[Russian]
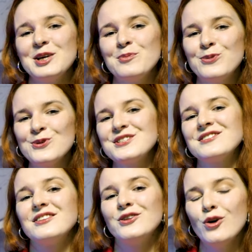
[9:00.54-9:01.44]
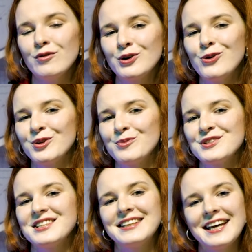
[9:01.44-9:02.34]
И пусть Новый год
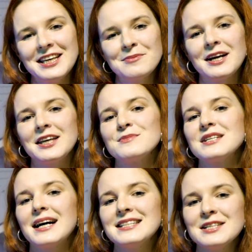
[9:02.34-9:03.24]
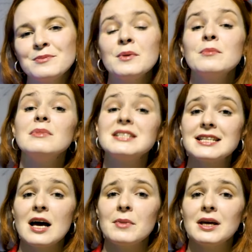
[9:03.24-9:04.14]
будет таким, каким захотим мы
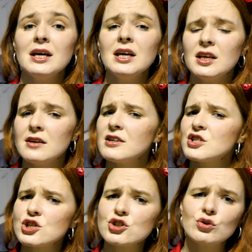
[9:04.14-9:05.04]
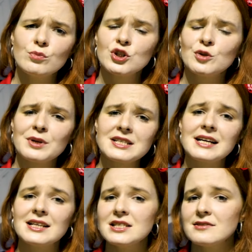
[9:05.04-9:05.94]
сами. И не важно, что будет
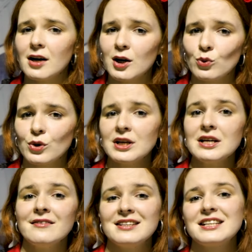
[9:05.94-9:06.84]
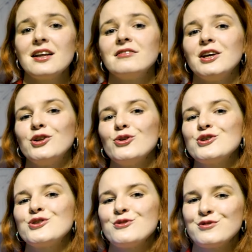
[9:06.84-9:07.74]
происходить вокруг. Ведь главное то,
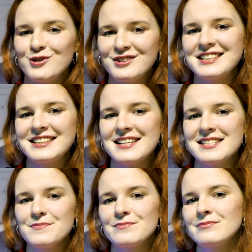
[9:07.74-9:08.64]
что внутри нас.